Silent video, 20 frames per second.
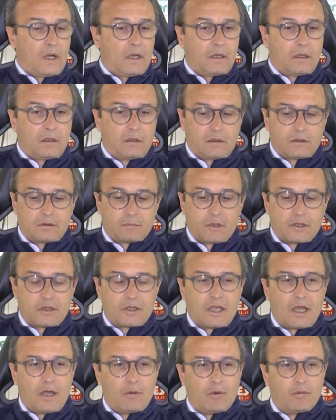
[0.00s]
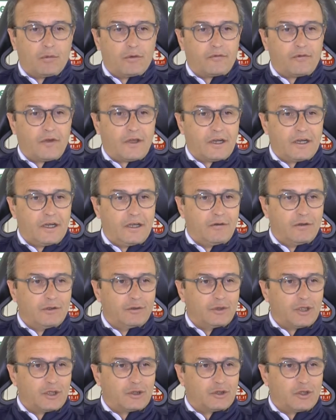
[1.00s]
Eh, aspettiamo per fare la
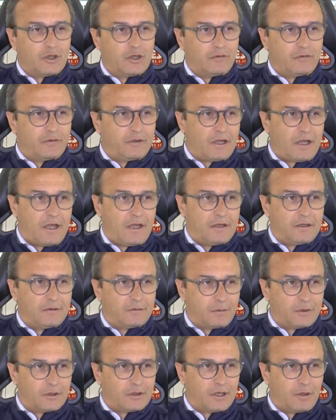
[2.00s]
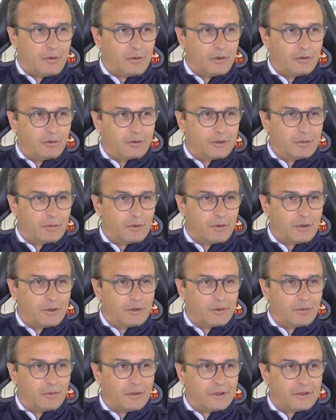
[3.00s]
valutazione finale, aspettiamo le ultime
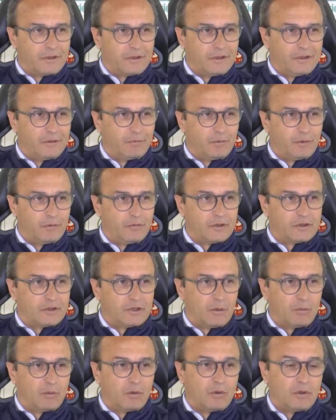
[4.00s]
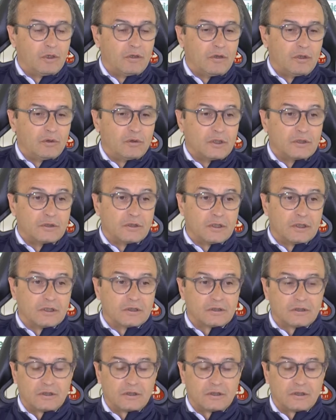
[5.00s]
quattro partite e poi facciamo le valutazioni.